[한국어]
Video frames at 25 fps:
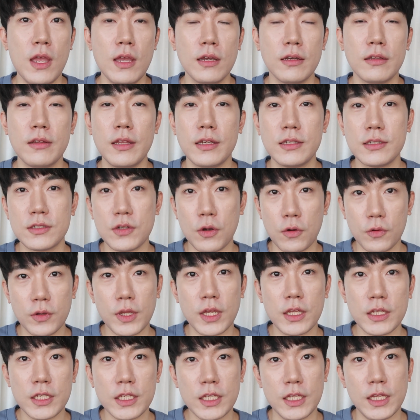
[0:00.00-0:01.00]
근데 그
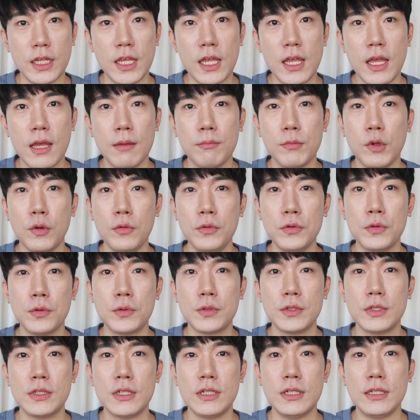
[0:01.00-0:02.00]
전에는
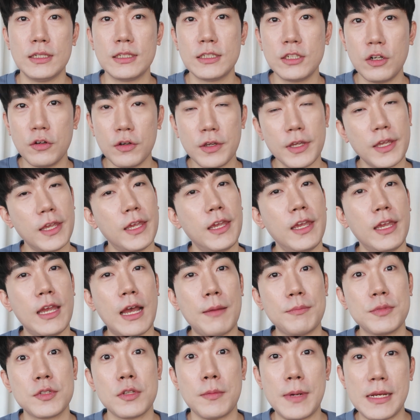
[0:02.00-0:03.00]
면도를 그렇게
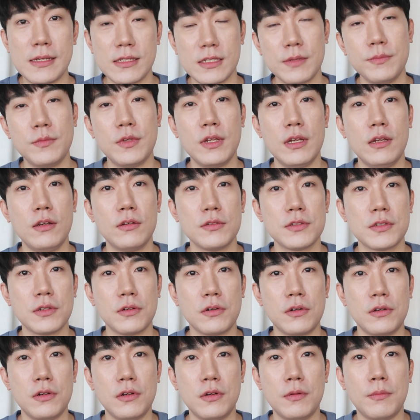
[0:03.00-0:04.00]
앞서 말씀드린
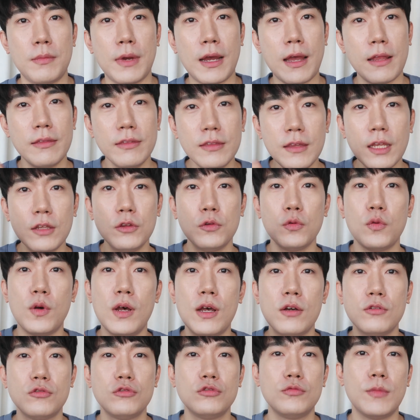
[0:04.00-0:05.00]
것처럼 막 한 대 또
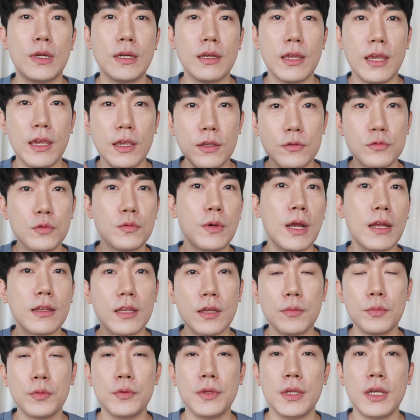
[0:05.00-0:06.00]
하고 막 계속
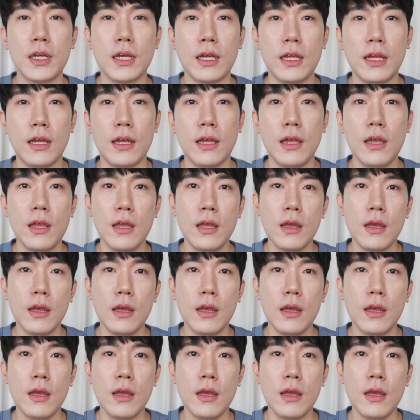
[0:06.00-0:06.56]
하다 보니까